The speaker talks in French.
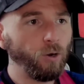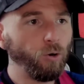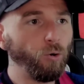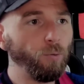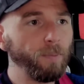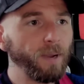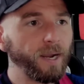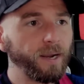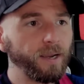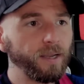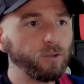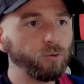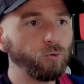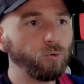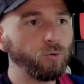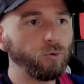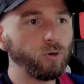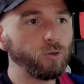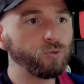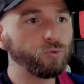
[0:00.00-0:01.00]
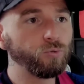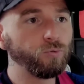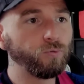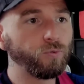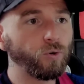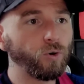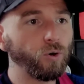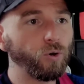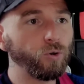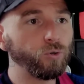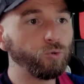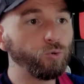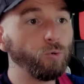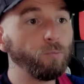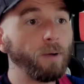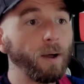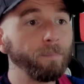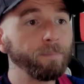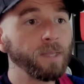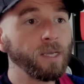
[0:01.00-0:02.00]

Le mercato euh, s'ouvre demain.